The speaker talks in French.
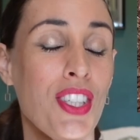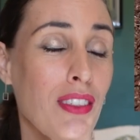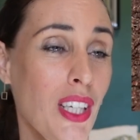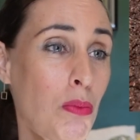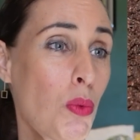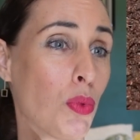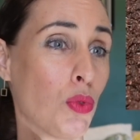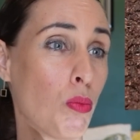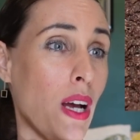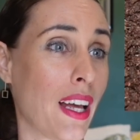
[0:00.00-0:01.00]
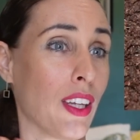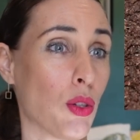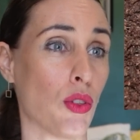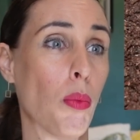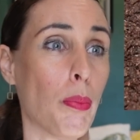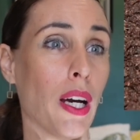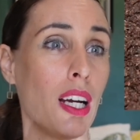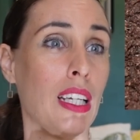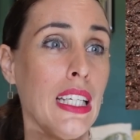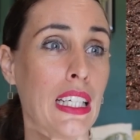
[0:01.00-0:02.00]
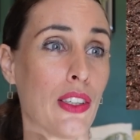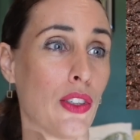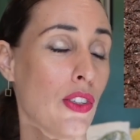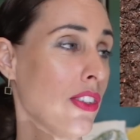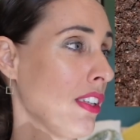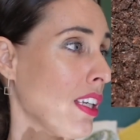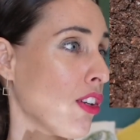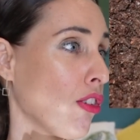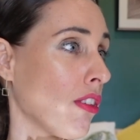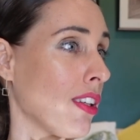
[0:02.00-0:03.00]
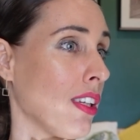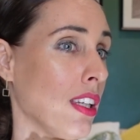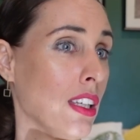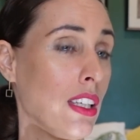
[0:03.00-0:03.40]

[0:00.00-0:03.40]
j'ai vraiment beaucoup de mal rien que d'en parler, euh, c'est quelque chose qui,